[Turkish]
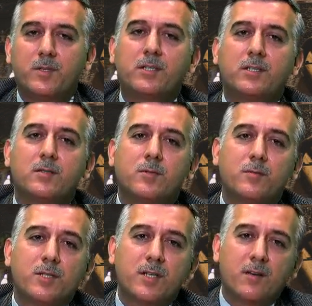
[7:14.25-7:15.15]
Bir kısmını
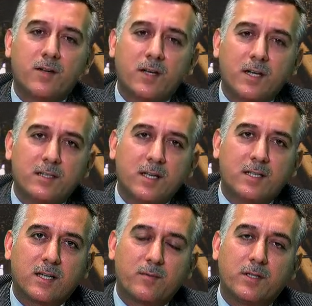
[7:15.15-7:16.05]
misafirlerinize
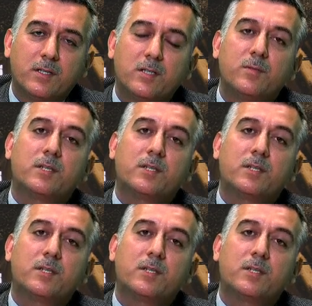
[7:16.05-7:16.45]
ikram ediniz.